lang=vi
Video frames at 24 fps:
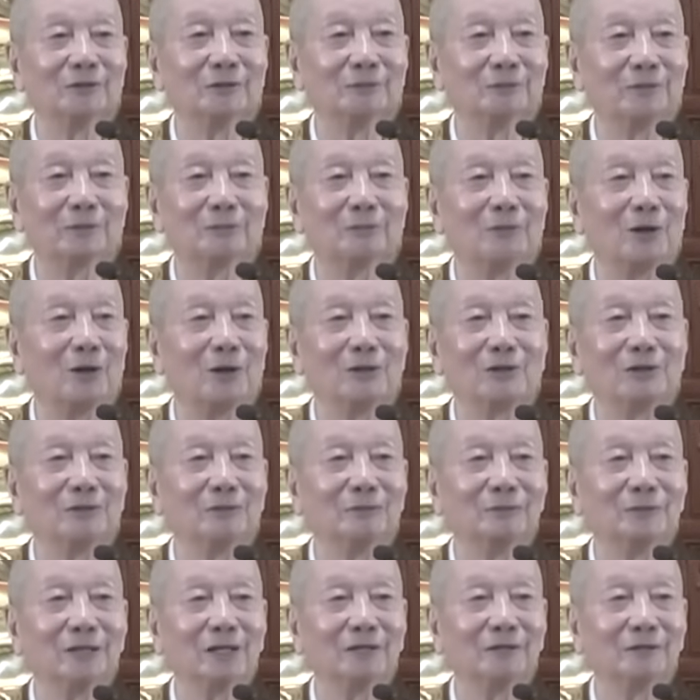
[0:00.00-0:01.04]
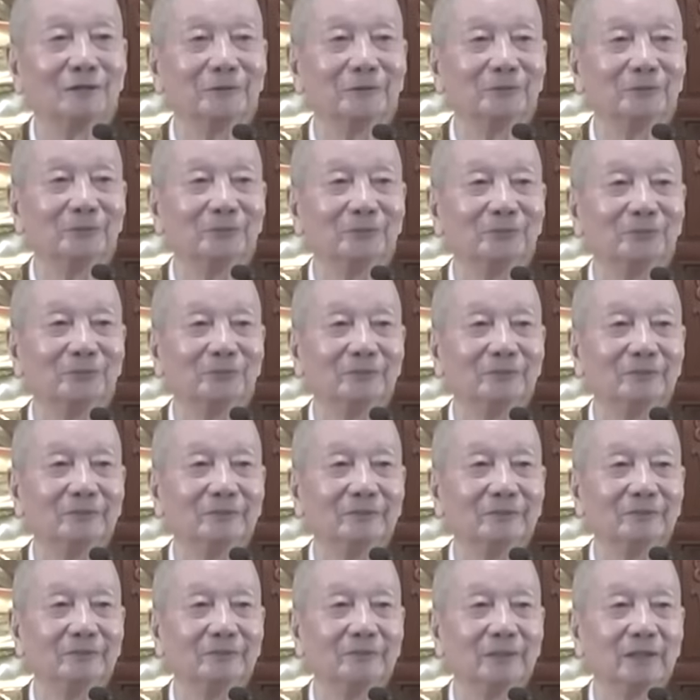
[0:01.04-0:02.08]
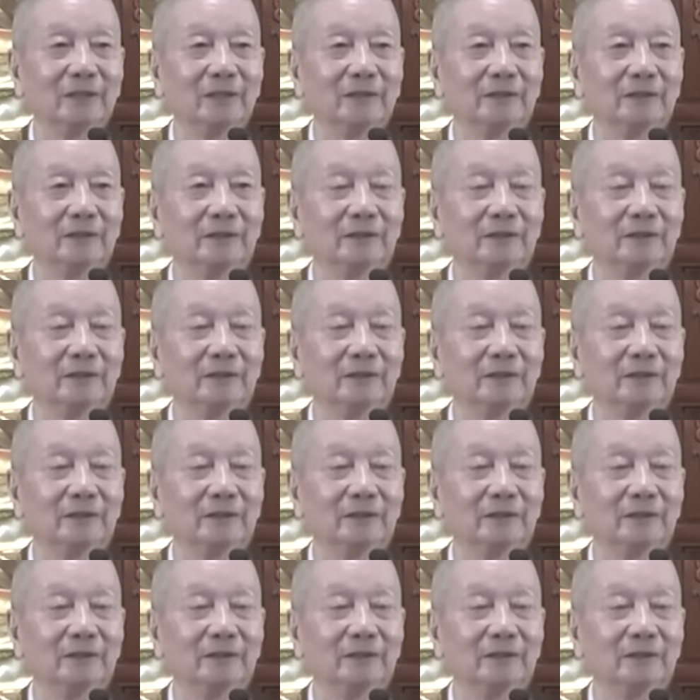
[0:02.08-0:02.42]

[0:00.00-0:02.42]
đức phật bỏ không cần Đây.